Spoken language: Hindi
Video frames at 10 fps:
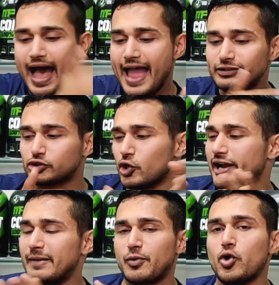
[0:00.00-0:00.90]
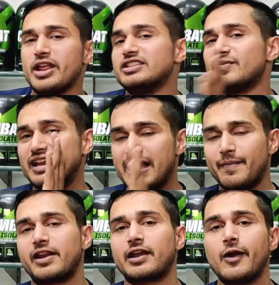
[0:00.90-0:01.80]
आइसोलेट प्रोटीन्स मैंने यहाँ
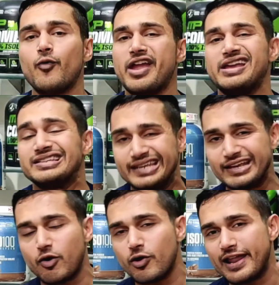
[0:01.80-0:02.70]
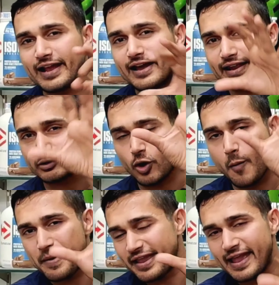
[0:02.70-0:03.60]
पर रखे हुए हैं इसी को लेकर एक
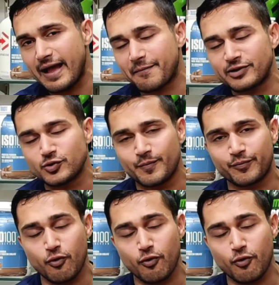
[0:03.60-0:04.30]
टॉपिक है आपका जो